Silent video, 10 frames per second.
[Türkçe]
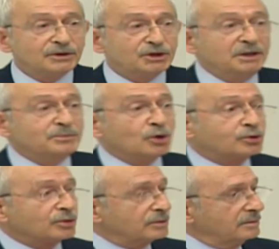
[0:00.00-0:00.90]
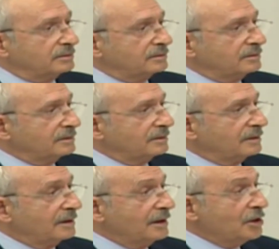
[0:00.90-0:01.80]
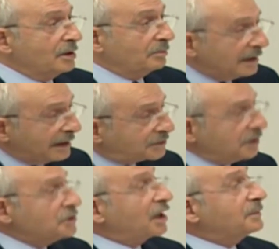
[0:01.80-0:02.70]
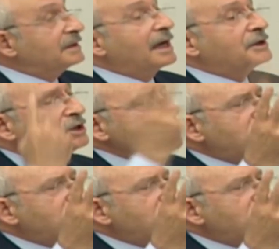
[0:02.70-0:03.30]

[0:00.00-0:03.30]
Kim götürdü? Milletin cebinden kim